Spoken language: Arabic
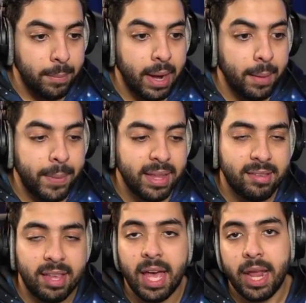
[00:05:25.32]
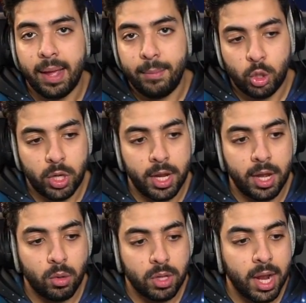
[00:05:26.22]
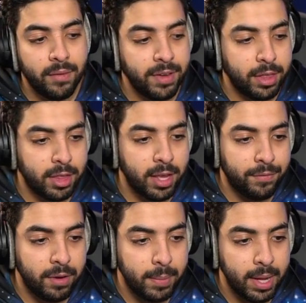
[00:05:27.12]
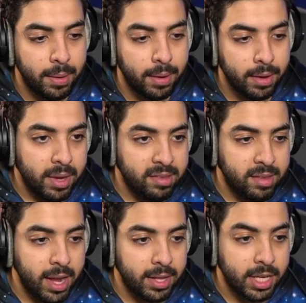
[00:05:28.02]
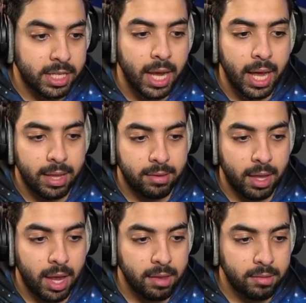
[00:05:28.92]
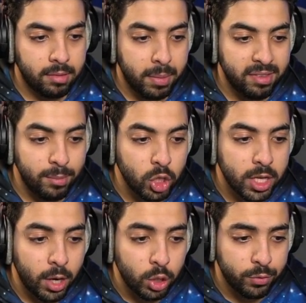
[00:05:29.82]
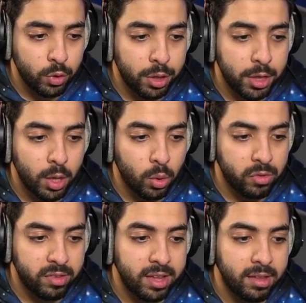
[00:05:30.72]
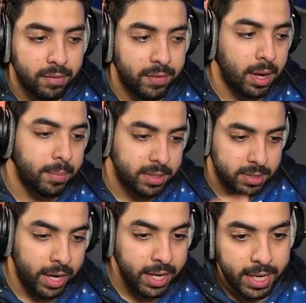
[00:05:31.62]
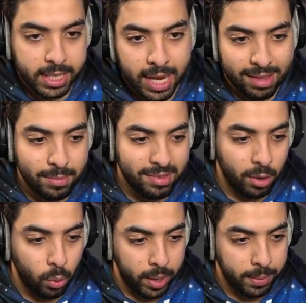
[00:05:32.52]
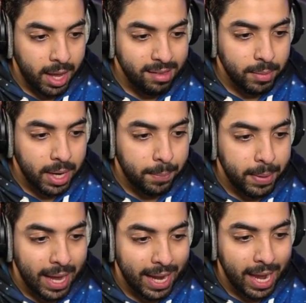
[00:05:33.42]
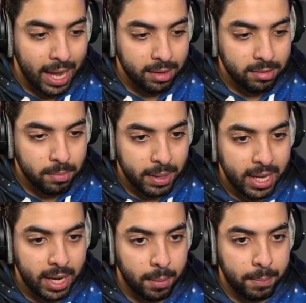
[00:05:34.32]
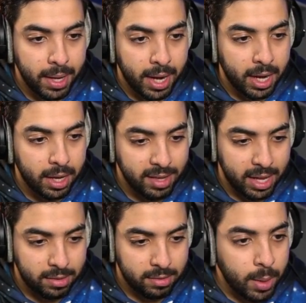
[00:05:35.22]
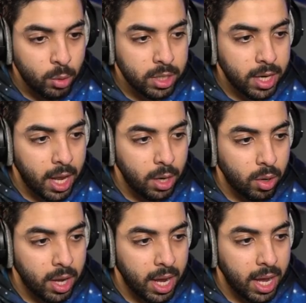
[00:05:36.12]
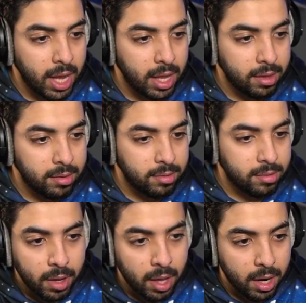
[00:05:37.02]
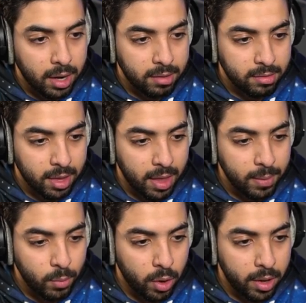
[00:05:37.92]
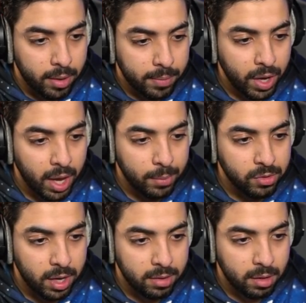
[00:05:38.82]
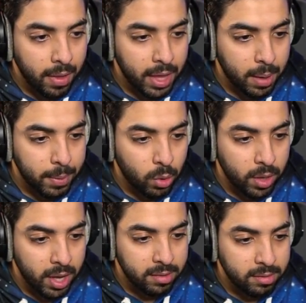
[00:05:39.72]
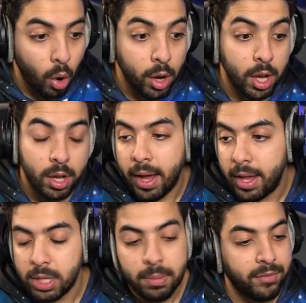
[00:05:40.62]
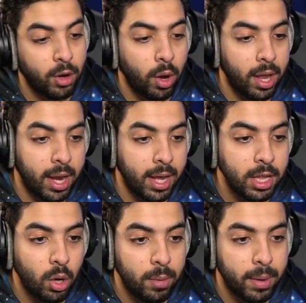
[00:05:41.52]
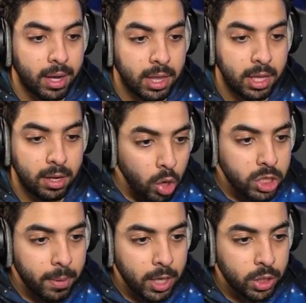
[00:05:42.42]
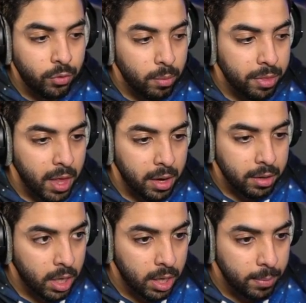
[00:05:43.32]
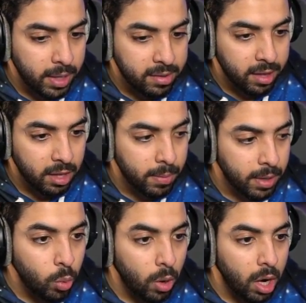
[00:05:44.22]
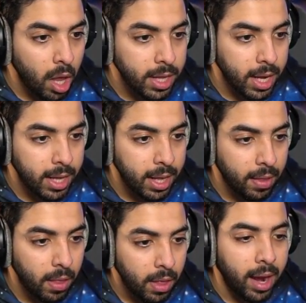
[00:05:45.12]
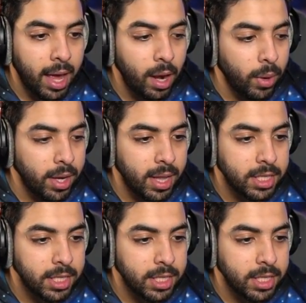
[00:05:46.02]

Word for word: لما عبيت السياره قبل شويه وطلع فيه 2% من الزيت اشتغلت خلاص بس المشكله انه يشوفون 2.5 لتر فيها بس فاحنا ايش لازم نسوي لازم نعبيها غاز بعدين نعبيها زيت المشكله انه الغاز مخلص هذه مويه فيها 5 لتر هذا يا رب يكون غاز اويل هيا ايش ابغى في الاويل انا عندي اويل مره كثير اوه يا جماعه شوفوا منظار يمديني استخدمه والله دقيقه دحلة. الحل الوحيد